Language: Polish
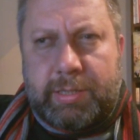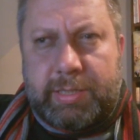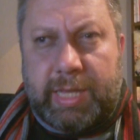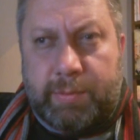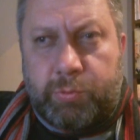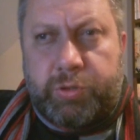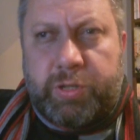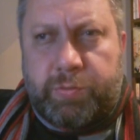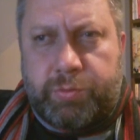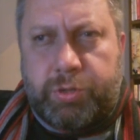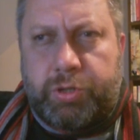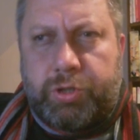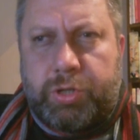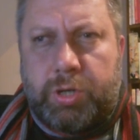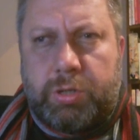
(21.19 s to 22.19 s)
Sam uczę w
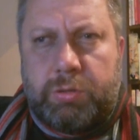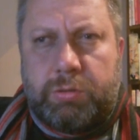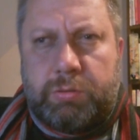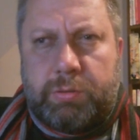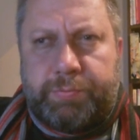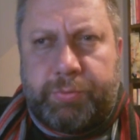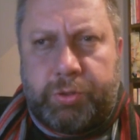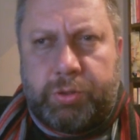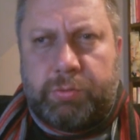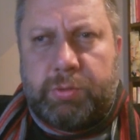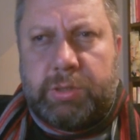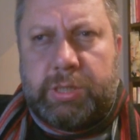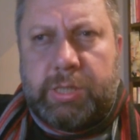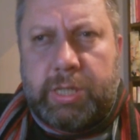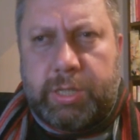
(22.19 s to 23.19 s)
przedszkolu
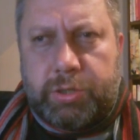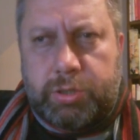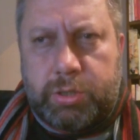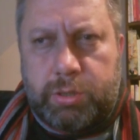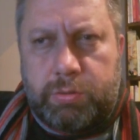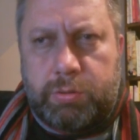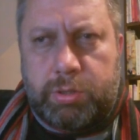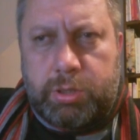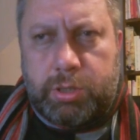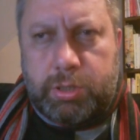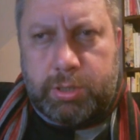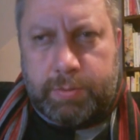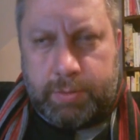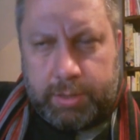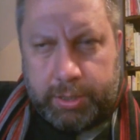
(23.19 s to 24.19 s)
pszczółki, leśne
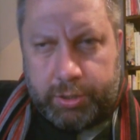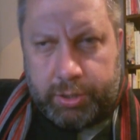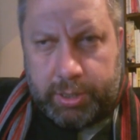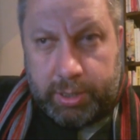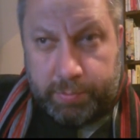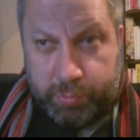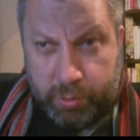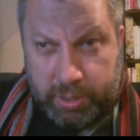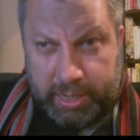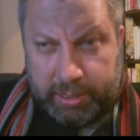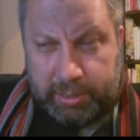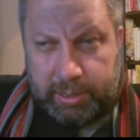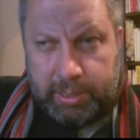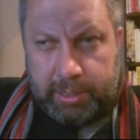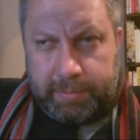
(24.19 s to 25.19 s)
ludki, słoneczka i
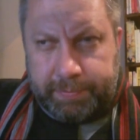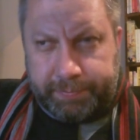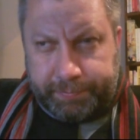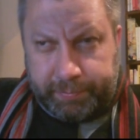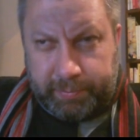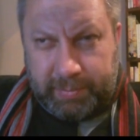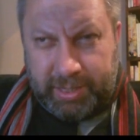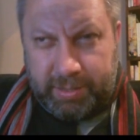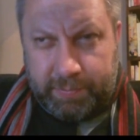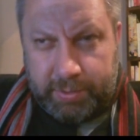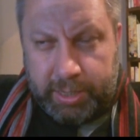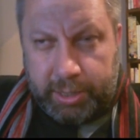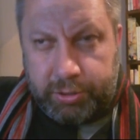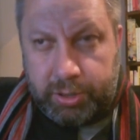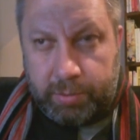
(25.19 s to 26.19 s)
puchatki. I
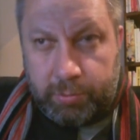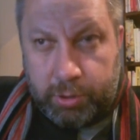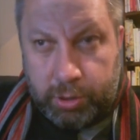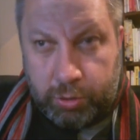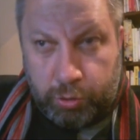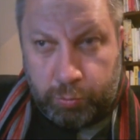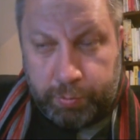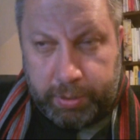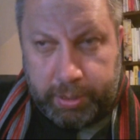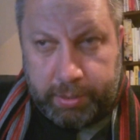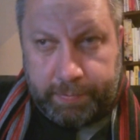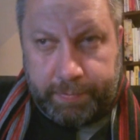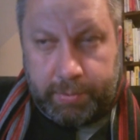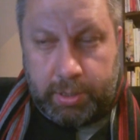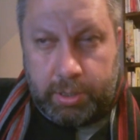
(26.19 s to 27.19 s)
w każdej mojej
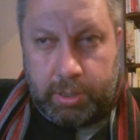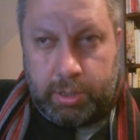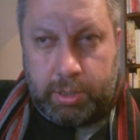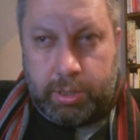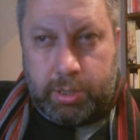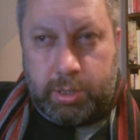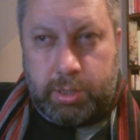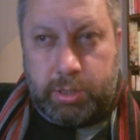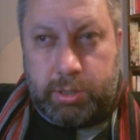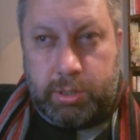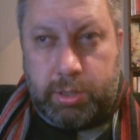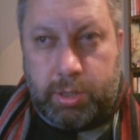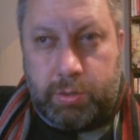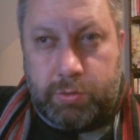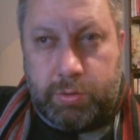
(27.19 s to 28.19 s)
grupie
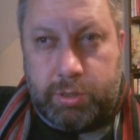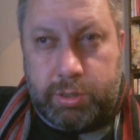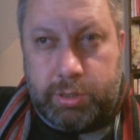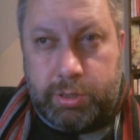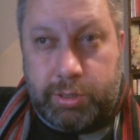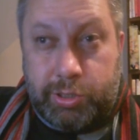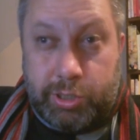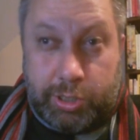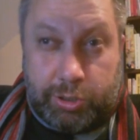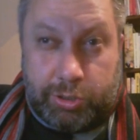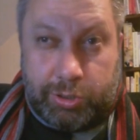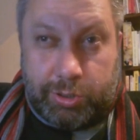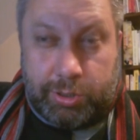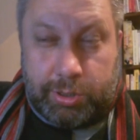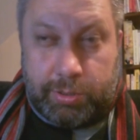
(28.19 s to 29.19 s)
są
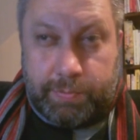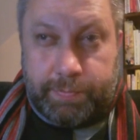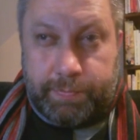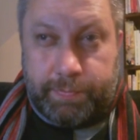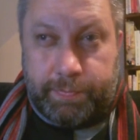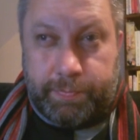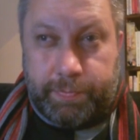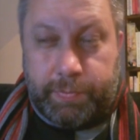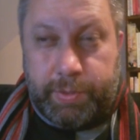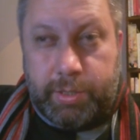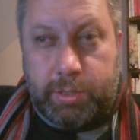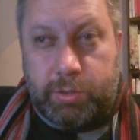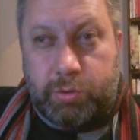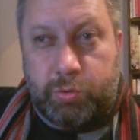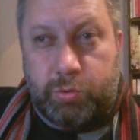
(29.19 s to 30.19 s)
dzieci
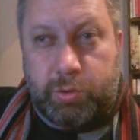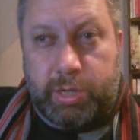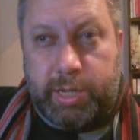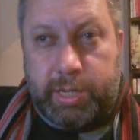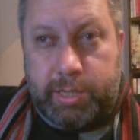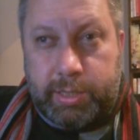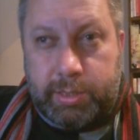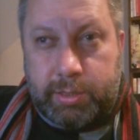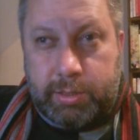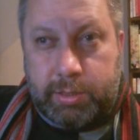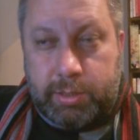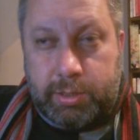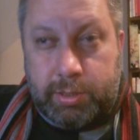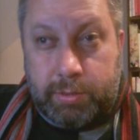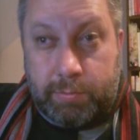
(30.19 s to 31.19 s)
które
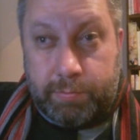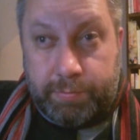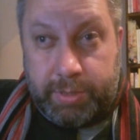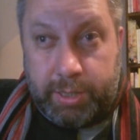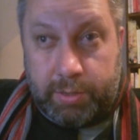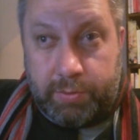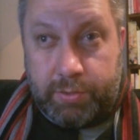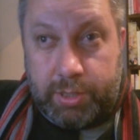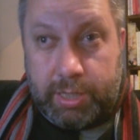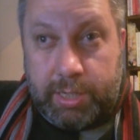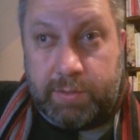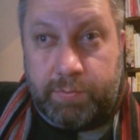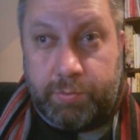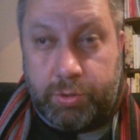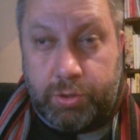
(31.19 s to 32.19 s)
są pierwszy
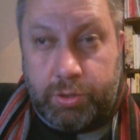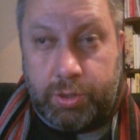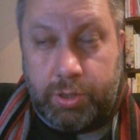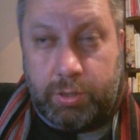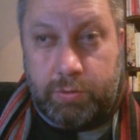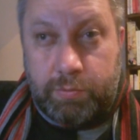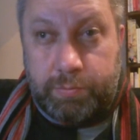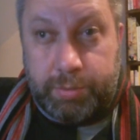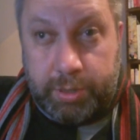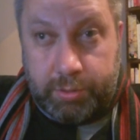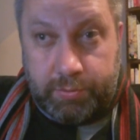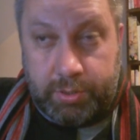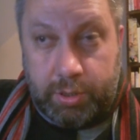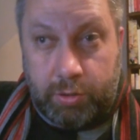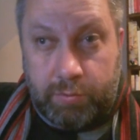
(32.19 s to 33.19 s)
raz w przedszkolu,
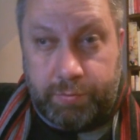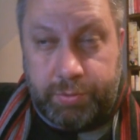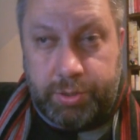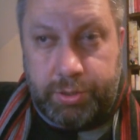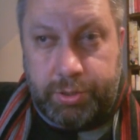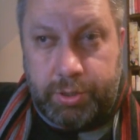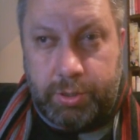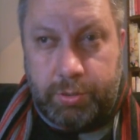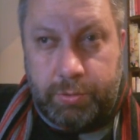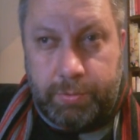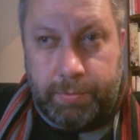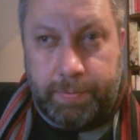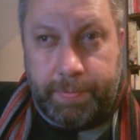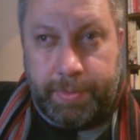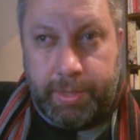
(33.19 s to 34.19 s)
pierwszy rok w przedszkolu